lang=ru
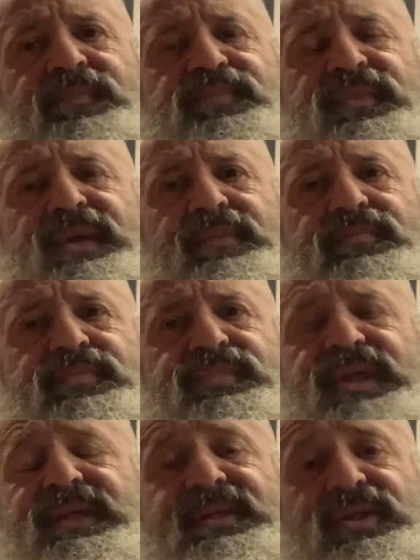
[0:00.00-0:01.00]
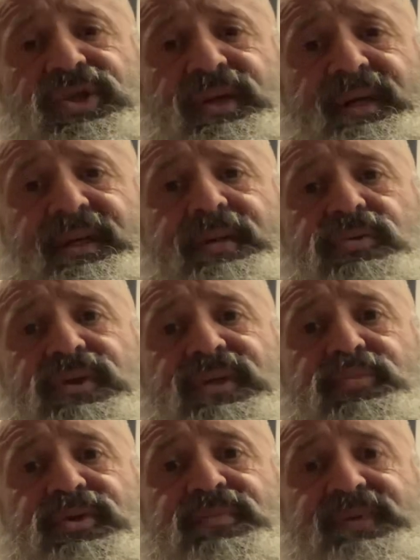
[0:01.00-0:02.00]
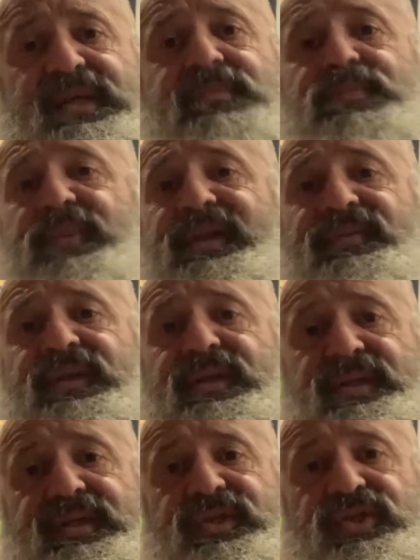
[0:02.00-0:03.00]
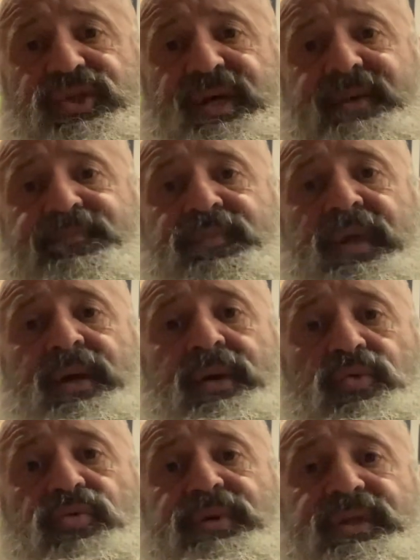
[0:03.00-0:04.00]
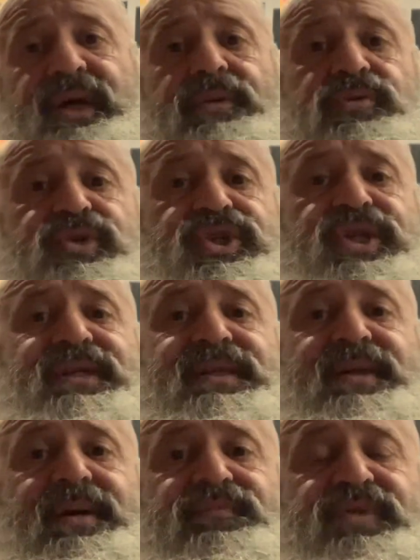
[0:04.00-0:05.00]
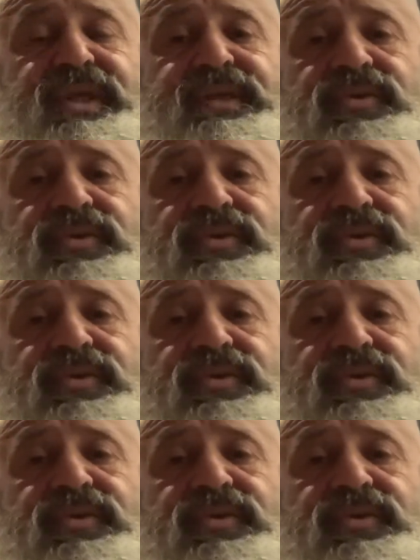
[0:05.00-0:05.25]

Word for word: ну, там, 300 человек, да? То есть, допустим, 7,5 тысяч, да, умер. Так вот 6, там, 300